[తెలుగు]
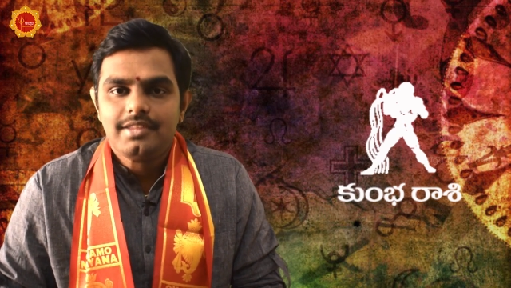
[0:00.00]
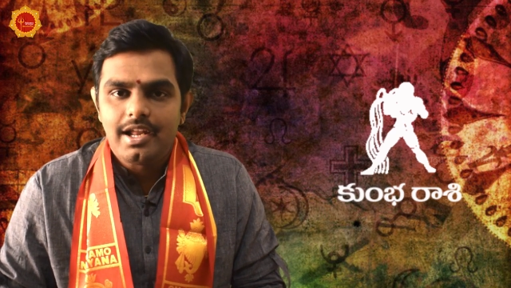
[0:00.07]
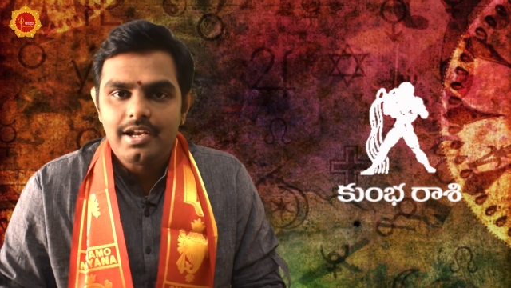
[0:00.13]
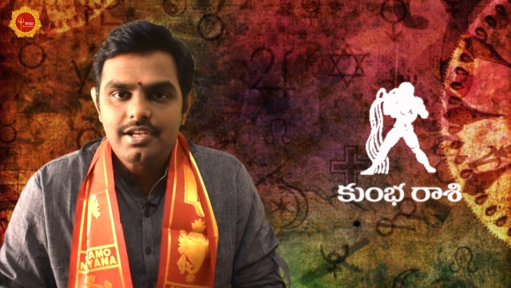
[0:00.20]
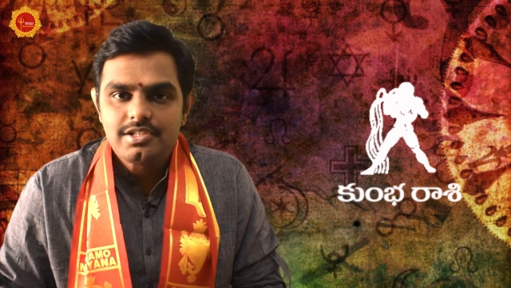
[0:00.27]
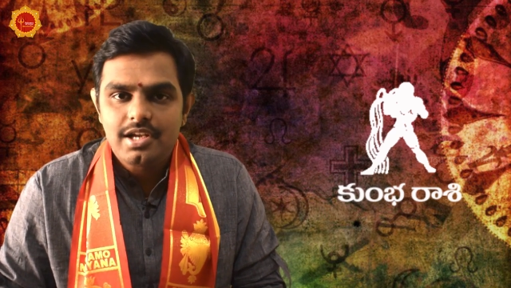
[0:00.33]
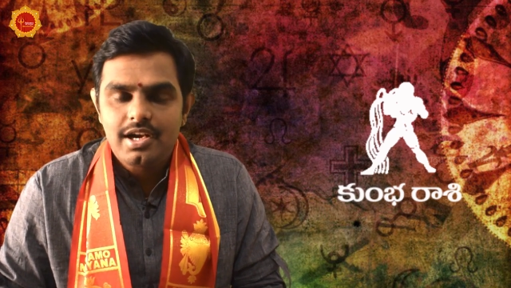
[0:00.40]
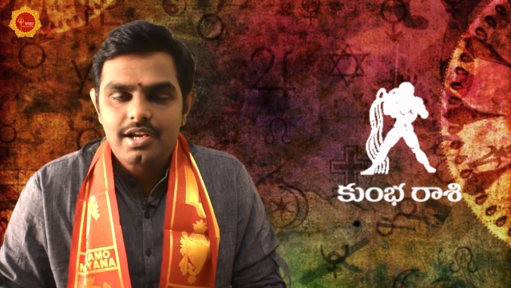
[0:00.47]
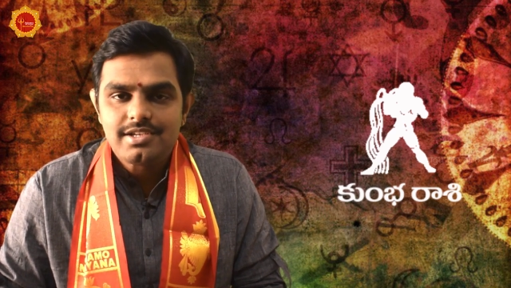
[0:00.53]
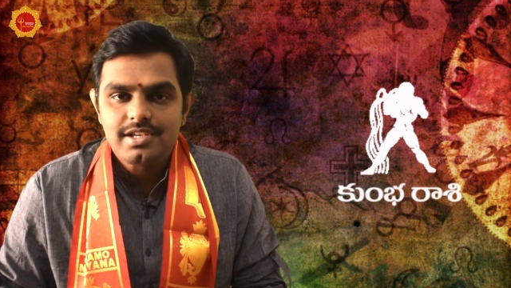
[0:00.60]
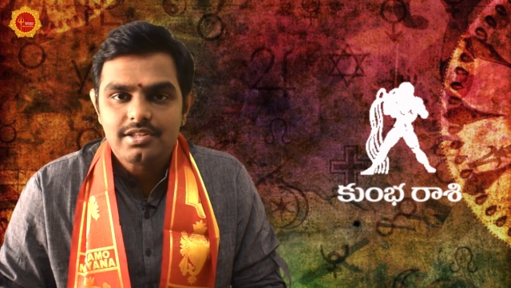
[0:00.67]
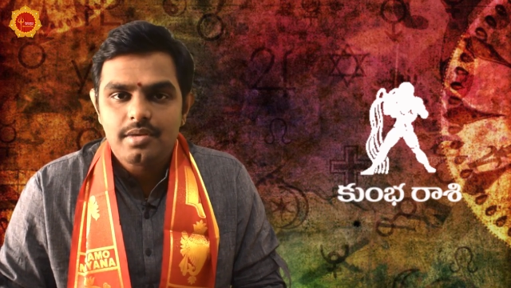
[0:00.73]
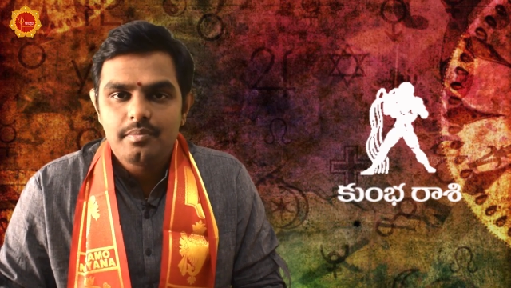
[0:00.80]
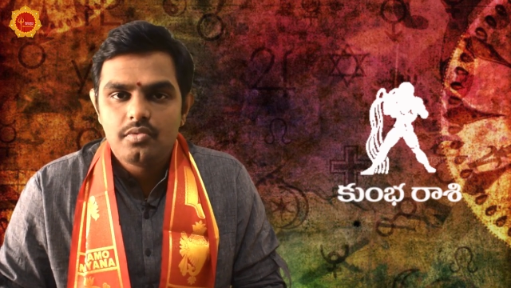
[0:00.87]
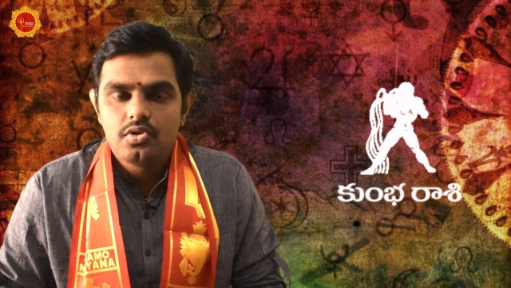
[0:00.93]
ధనిష్ట
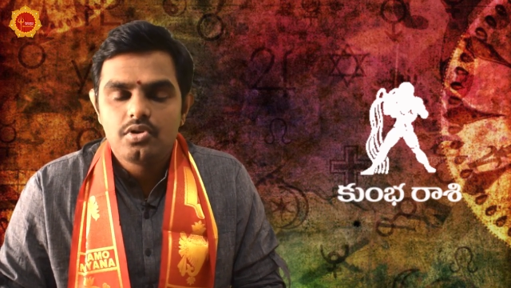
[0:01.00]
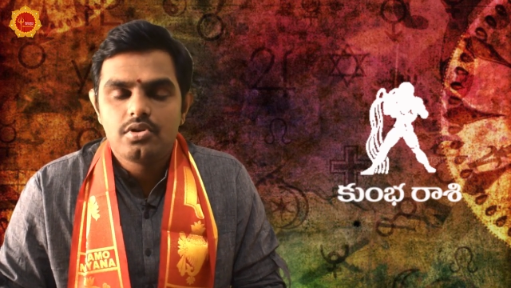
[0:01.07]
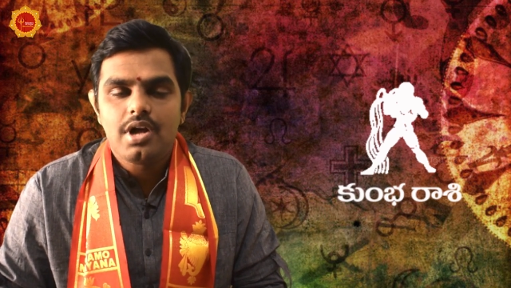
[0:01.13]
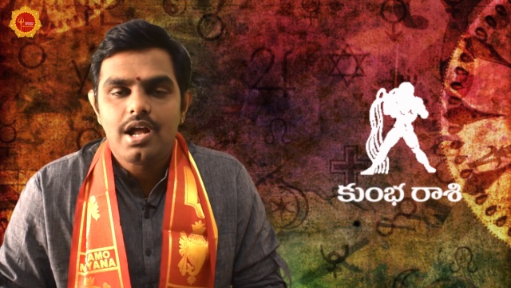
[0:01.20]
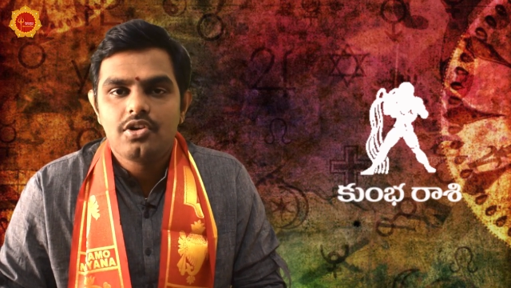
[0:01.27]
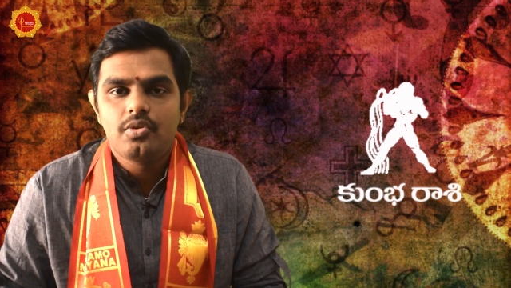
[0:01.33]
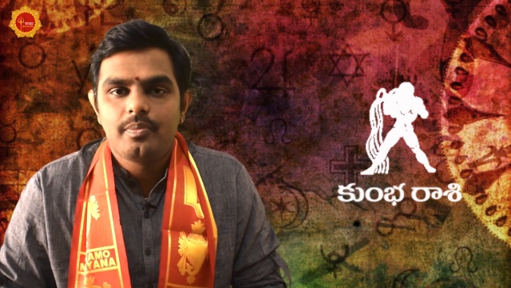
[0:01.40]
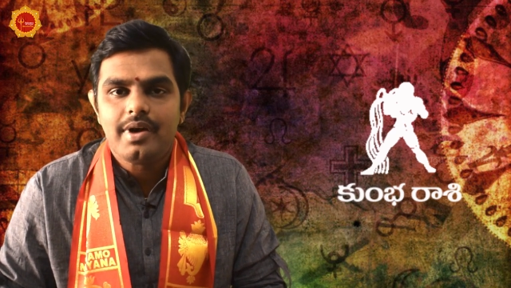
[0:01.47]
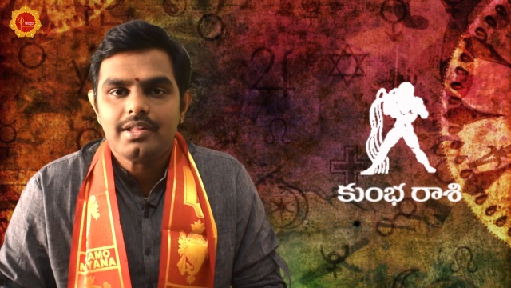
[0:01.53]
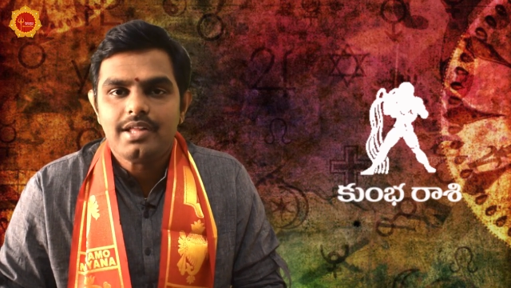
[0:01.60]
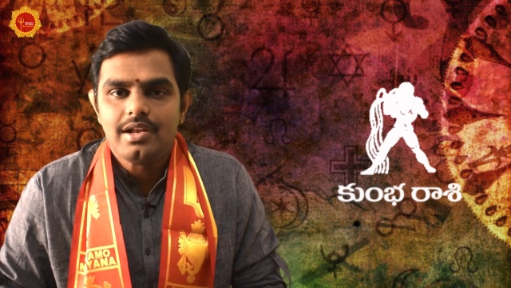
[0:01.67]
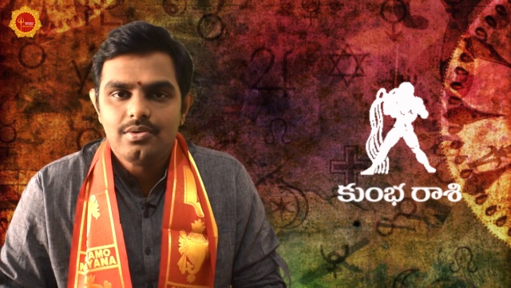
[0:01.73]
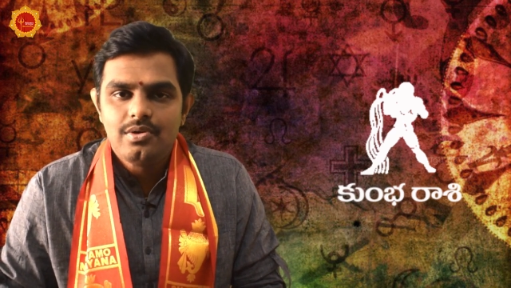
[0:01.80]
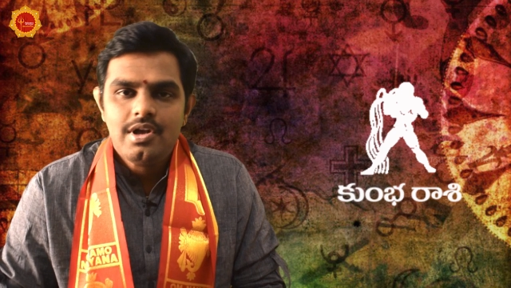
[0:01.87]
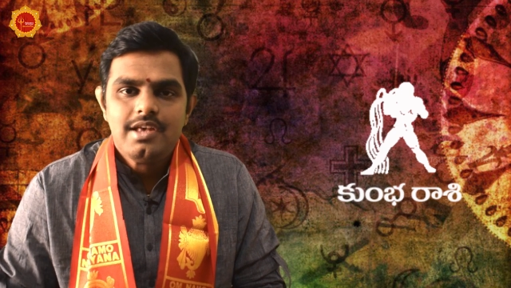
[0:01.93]
నక్షత్రం మూడు నాలుగు
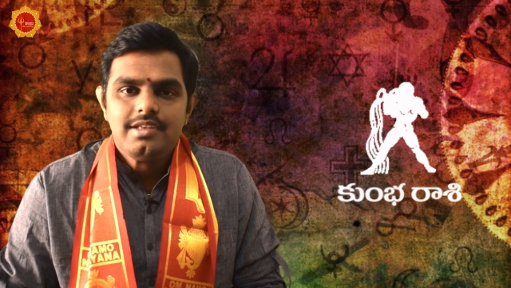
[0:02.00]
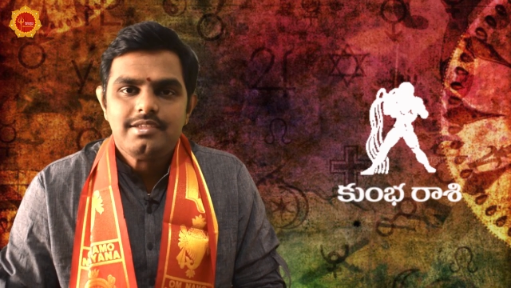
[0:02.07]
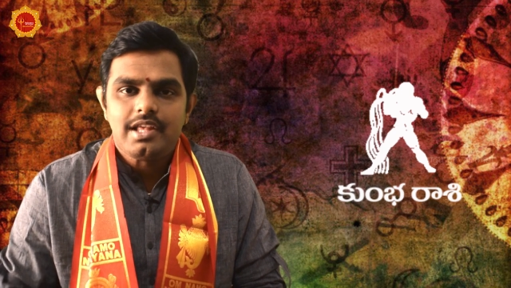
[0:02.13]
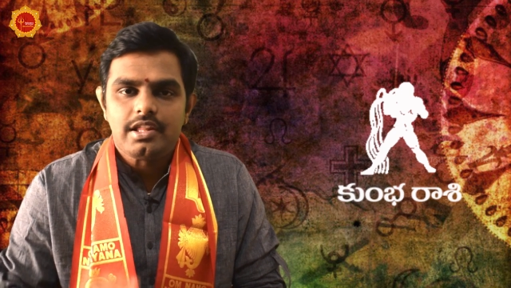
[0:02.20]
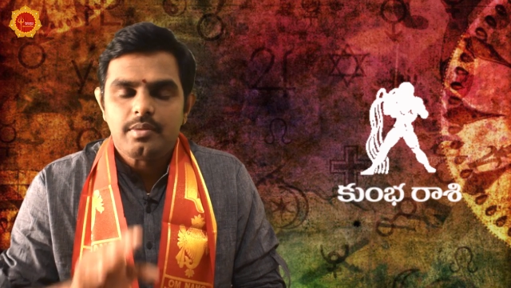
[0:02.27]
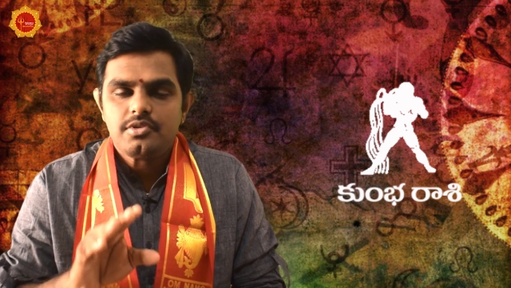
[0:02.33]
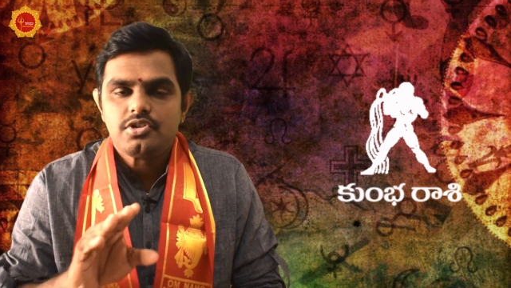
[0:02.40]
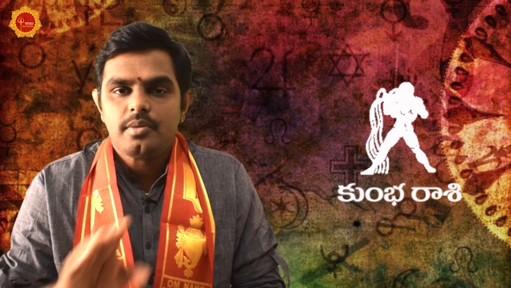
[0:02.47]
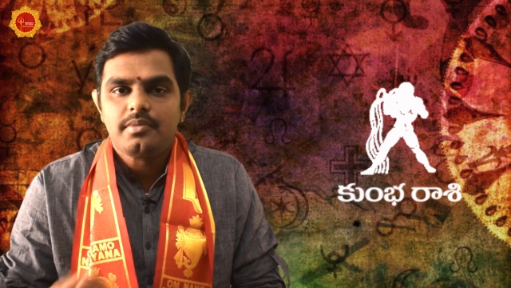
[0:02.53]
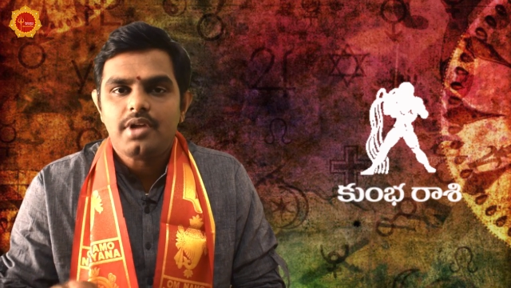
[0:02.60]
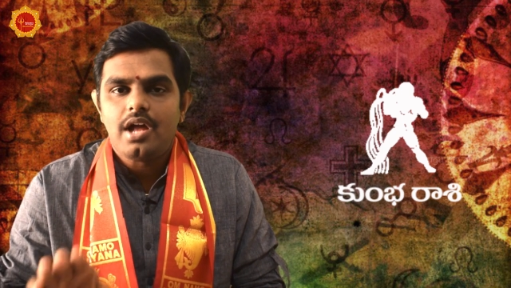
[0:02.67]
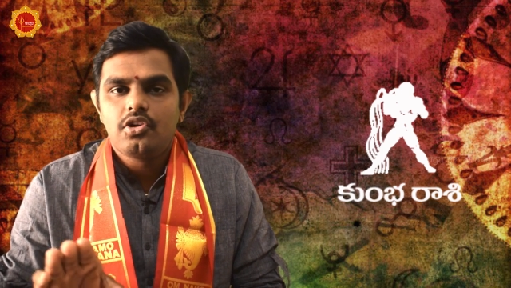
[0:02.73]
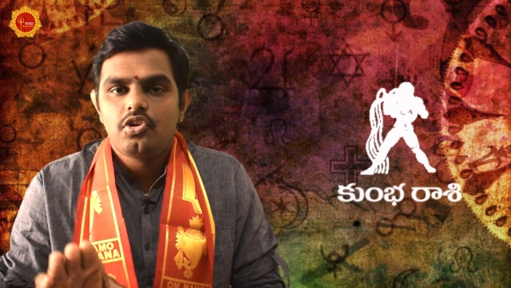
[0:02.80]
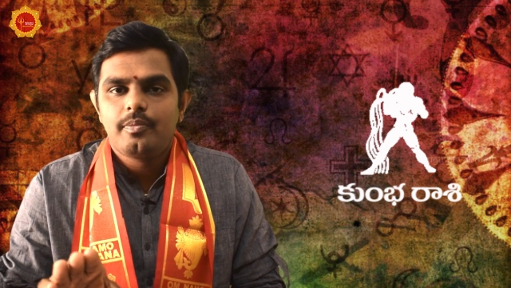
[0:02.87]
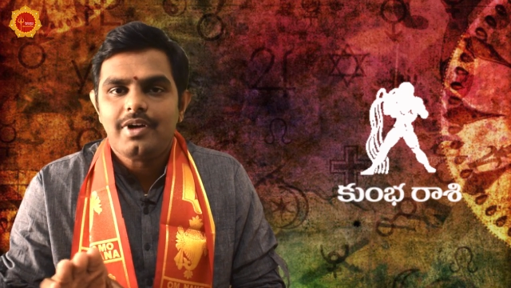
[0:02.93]
పాదాలు శతభిషం
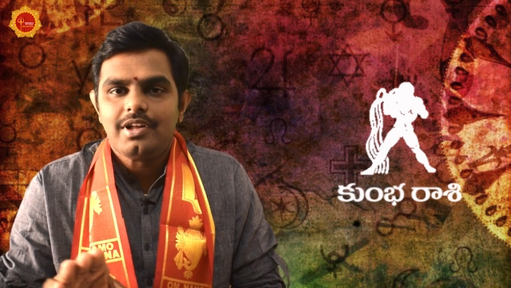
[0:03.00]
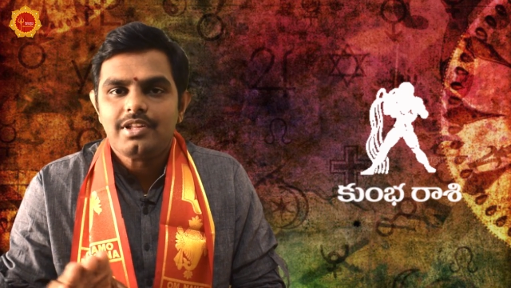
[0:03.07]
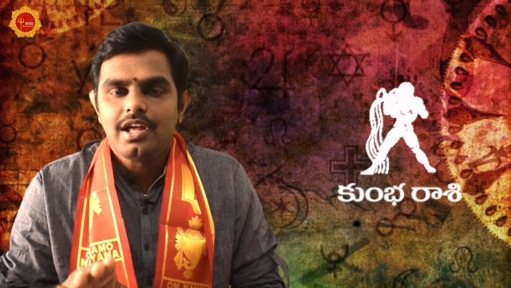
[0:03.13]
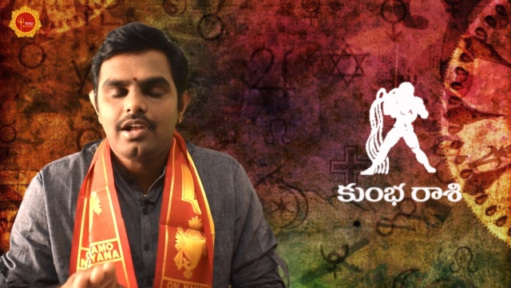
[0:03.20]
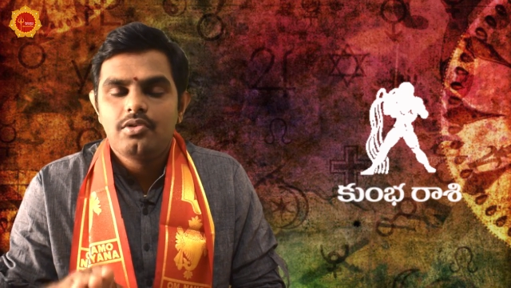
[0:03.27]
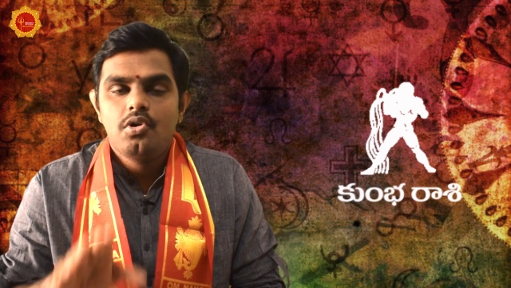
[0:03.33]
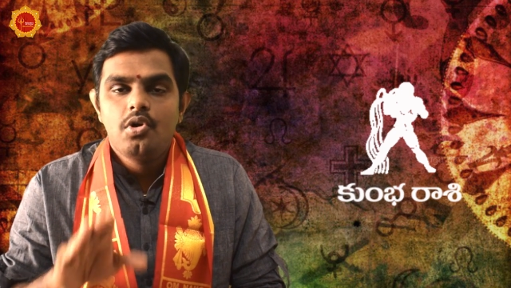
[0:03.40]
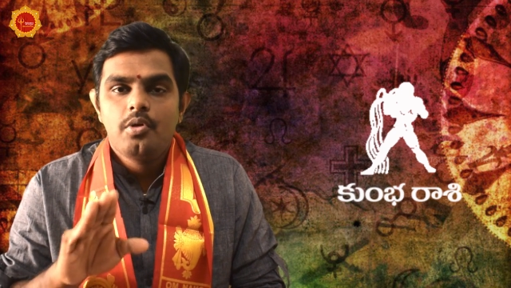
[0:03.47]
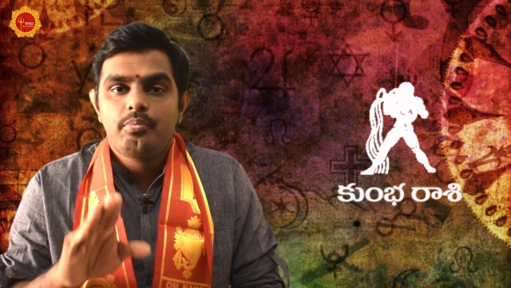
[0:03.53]
నాలుగు పాదాలు